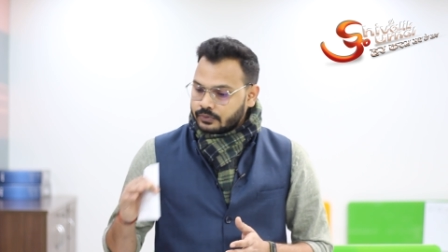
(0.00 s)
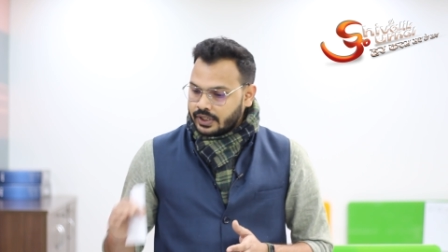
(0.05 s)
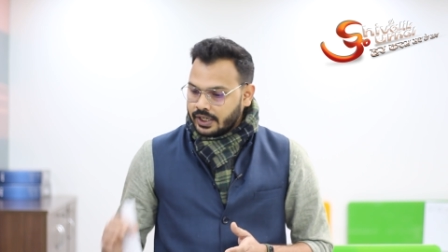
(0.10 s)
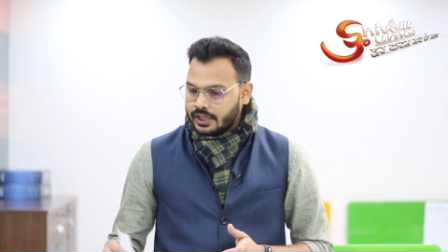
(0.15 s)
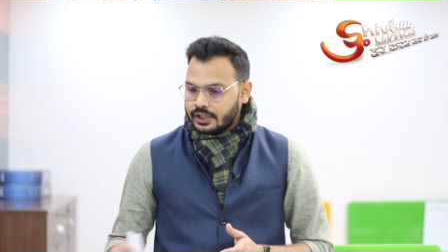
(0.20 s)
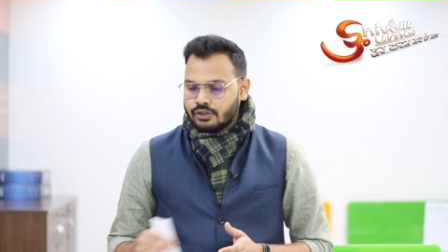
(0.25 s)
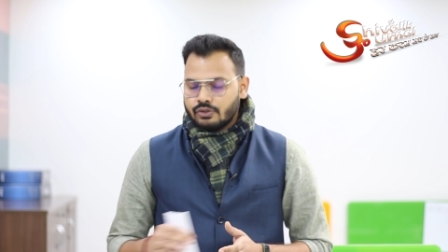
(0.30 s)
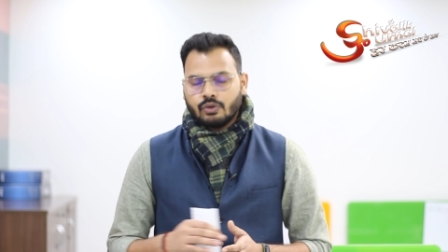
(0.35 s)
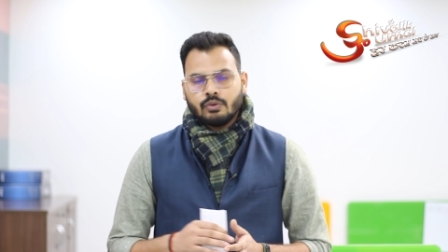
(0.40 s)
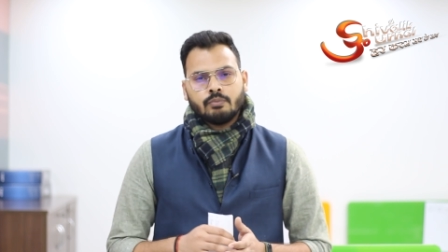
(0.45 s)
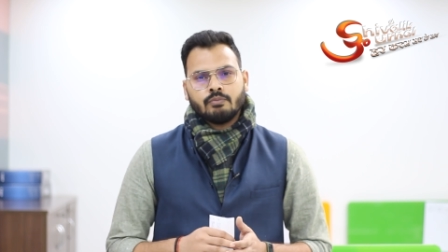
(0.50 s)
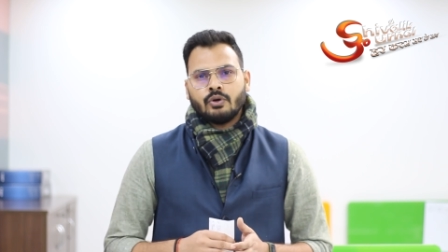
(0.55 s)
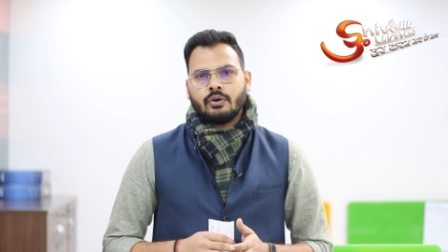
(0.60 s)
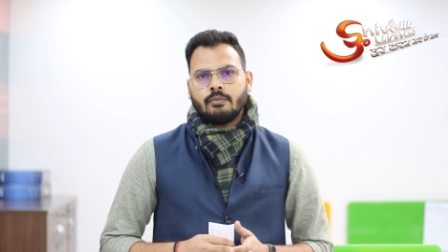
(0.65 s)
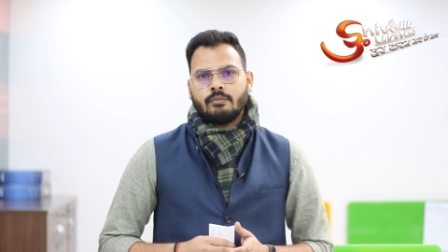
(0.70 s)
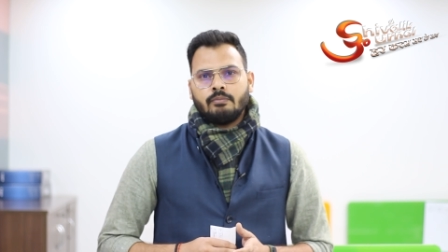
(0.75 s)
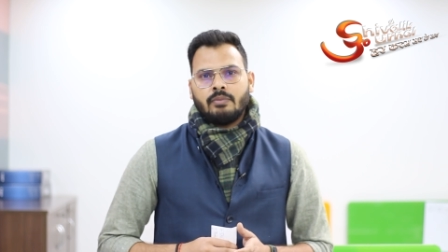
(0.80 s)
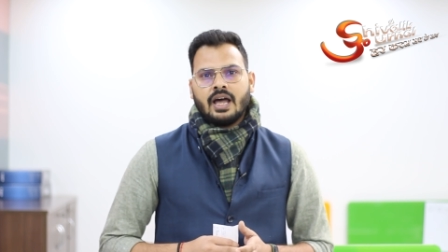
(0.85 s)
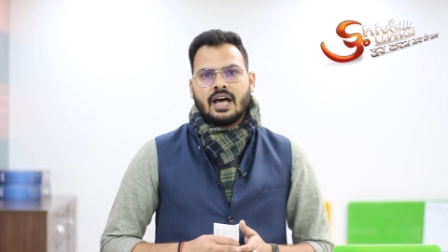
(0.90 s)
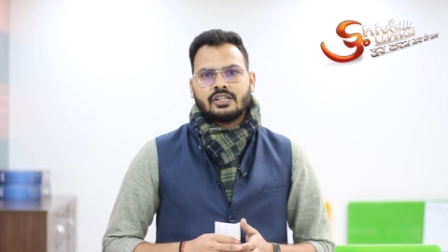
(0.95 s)
के जो
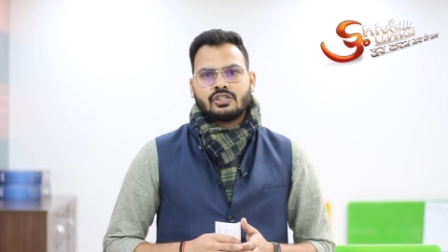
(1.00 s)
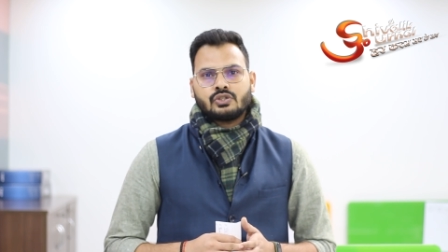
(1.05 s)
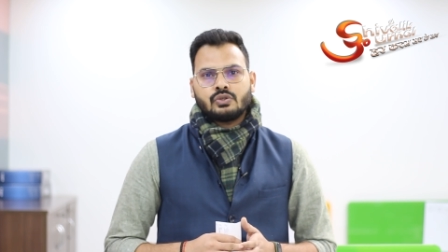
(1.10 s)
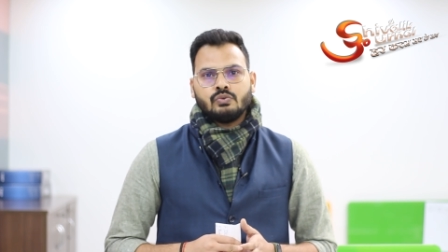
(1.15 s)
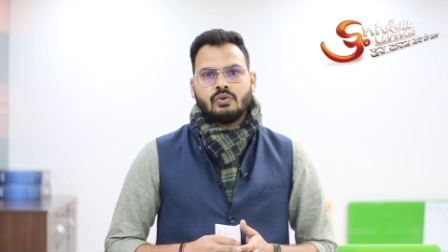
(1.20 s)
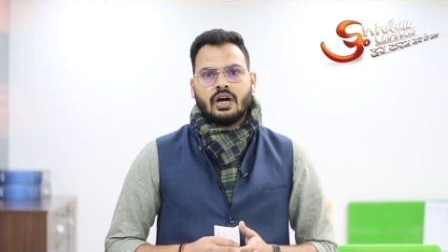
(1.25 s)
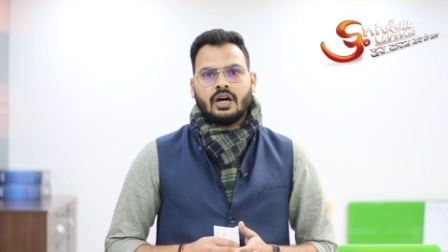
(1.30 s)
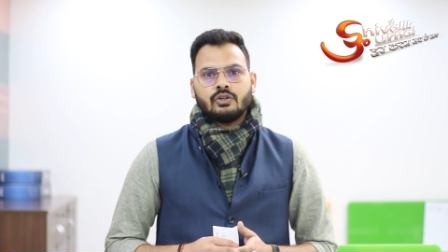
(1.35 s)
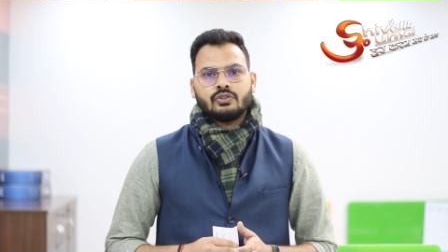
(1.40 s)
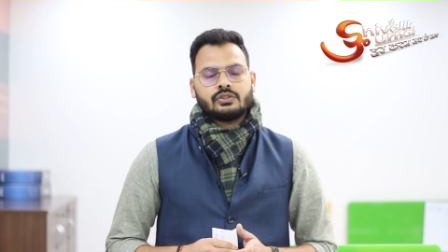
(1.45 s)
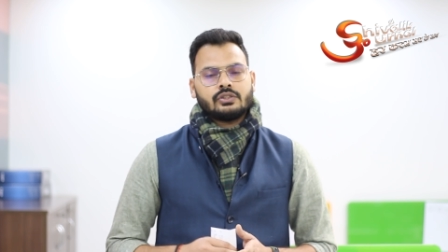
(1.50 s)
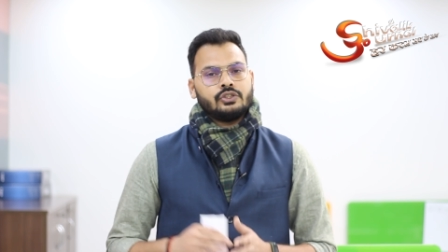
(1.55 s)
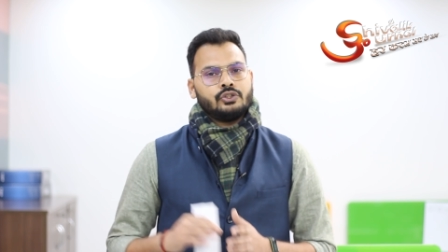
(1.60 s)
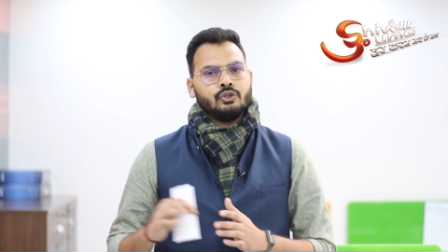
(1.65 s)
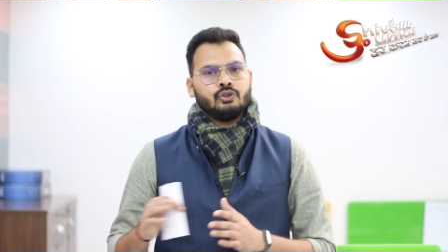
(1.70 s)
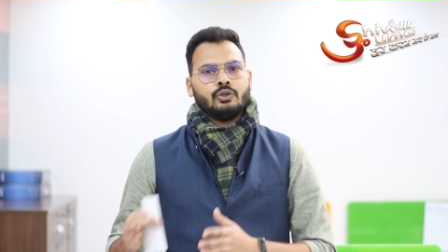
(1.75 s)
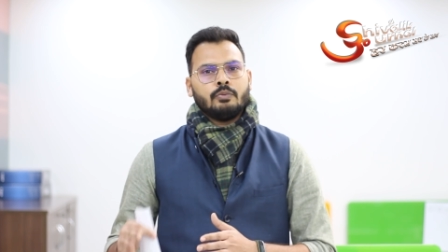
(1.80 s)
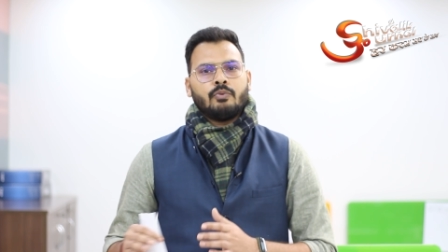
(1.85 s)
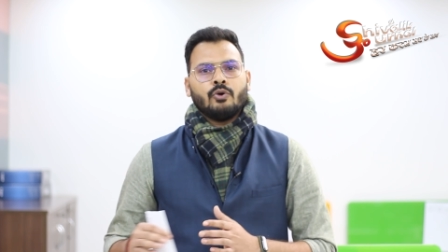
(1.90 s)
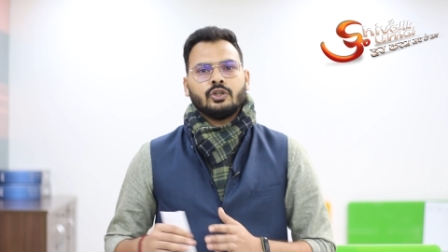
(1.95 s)
ब्लास्ट हुआ उस
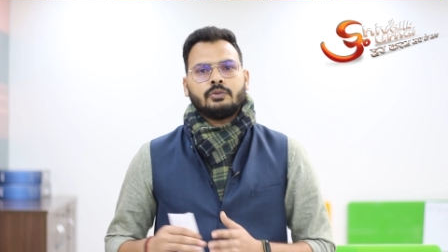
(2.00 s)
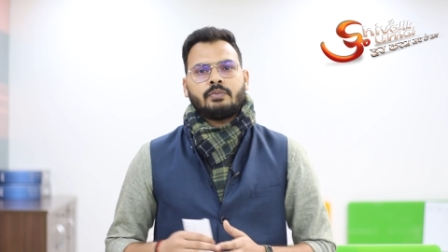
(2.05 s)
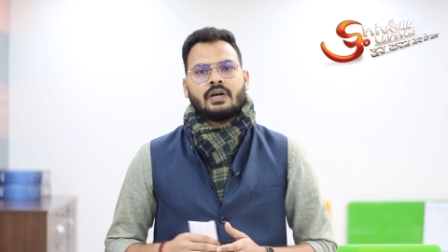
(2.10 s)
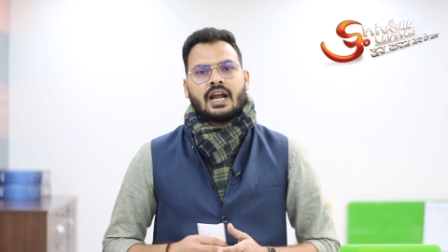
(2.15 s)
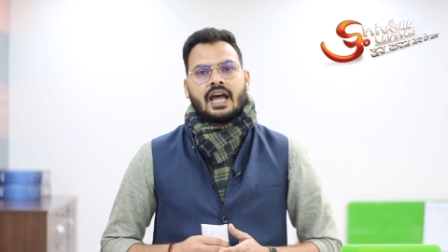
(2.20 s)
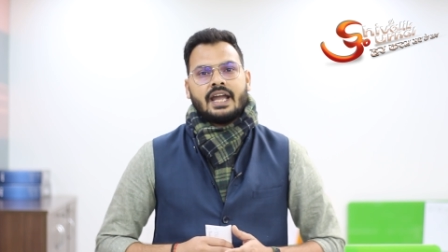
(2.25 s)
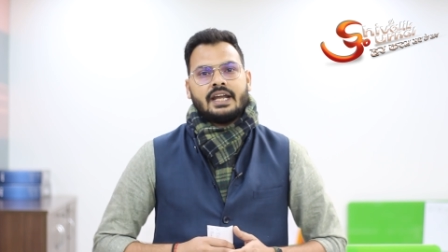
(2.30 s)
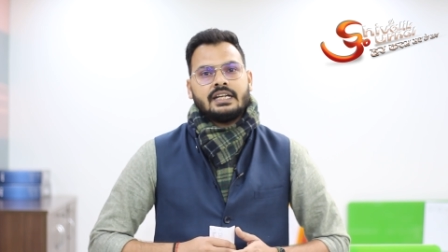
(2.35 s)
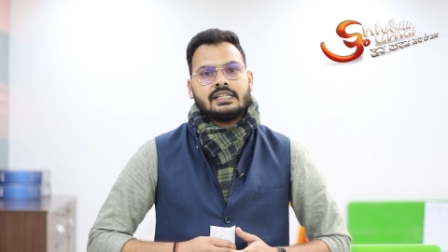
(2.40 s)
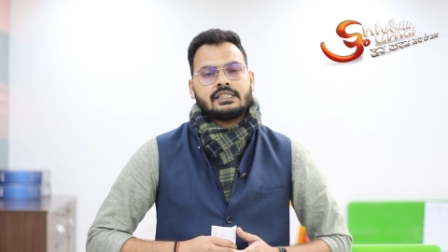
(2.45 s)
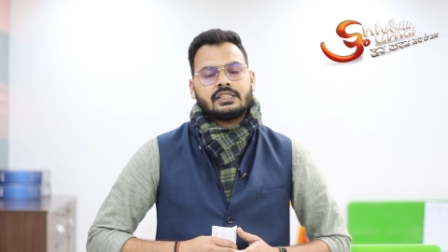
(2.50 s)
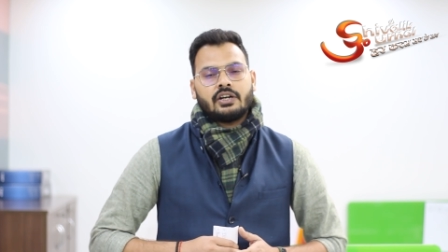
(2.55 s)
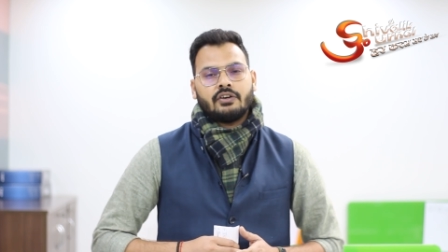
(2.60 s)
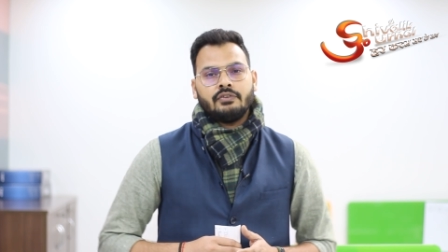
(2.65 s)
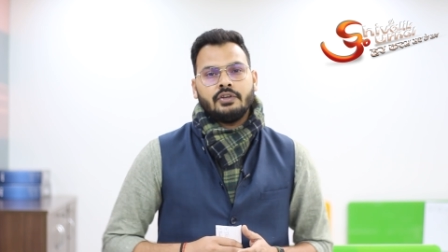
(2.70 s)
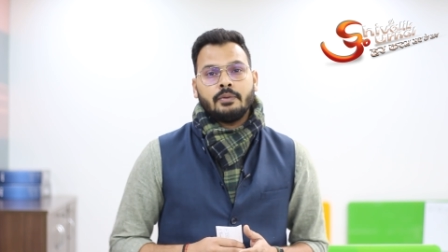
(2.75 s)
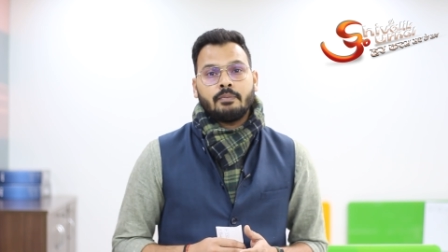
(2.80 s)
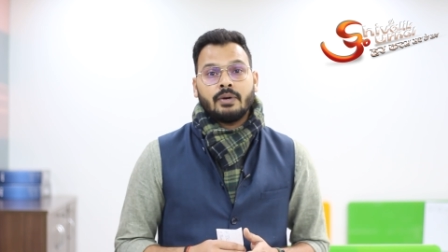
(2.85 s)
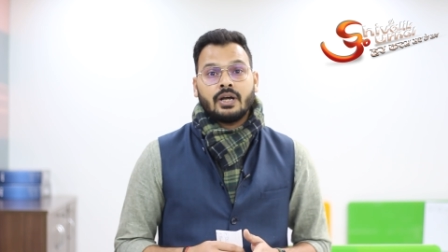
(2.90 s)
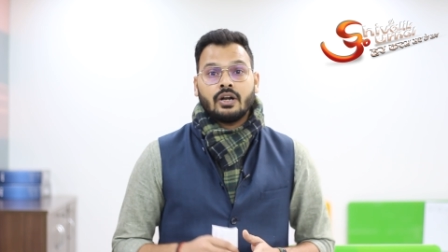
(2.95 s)
युद्धपोत पर आई
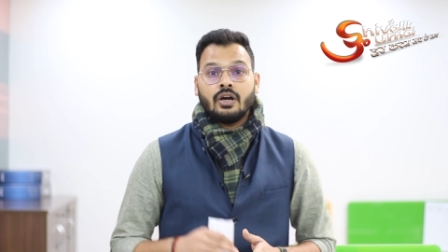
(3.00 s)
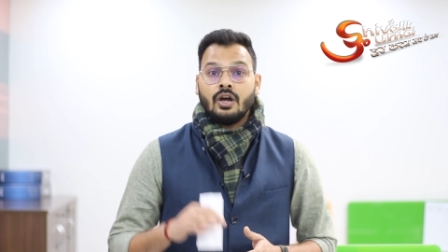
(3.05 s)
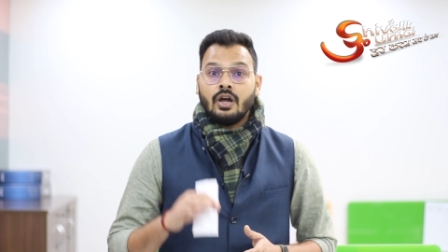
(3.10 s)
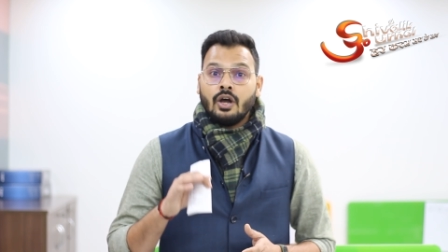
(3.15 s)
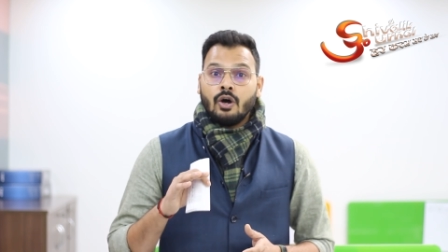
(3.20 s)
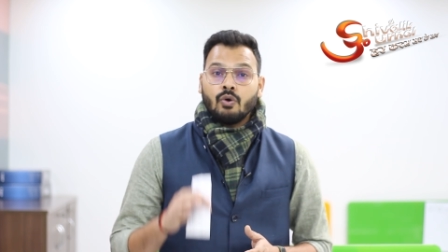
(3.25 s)
एन पर